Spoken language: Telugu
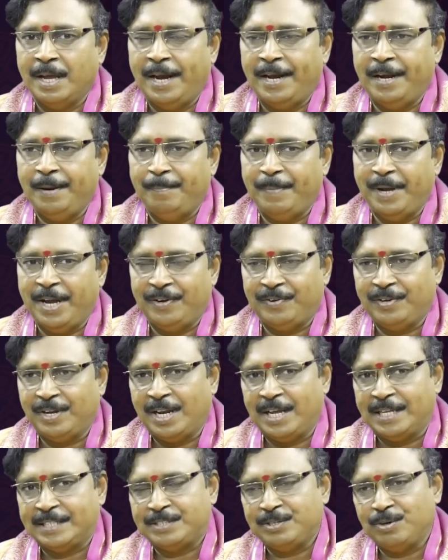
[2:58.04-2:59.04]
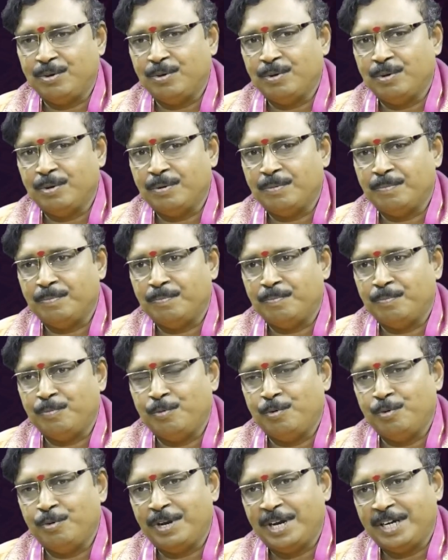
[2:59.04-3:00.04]
అంటే మేషరాశిలో
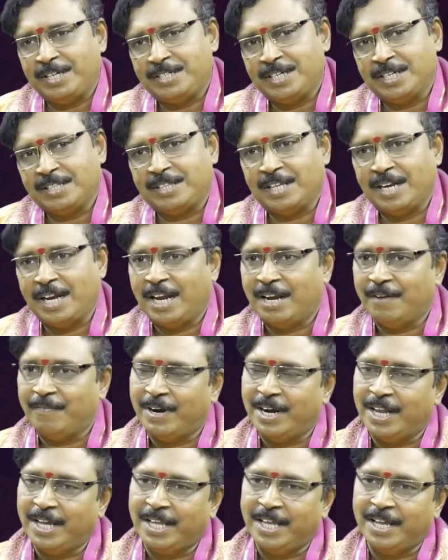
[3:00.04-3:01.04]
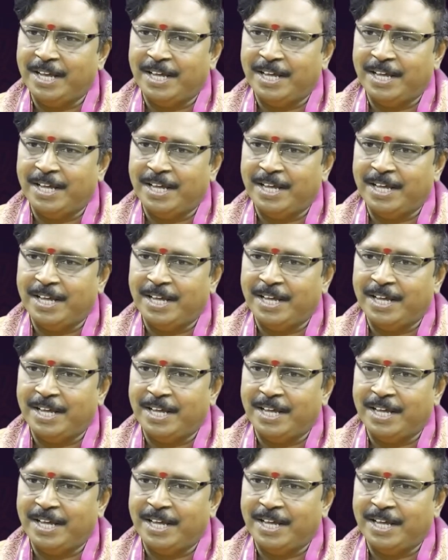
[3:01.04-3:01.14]
మూడు నక్షత్రాల వాళ్ళకి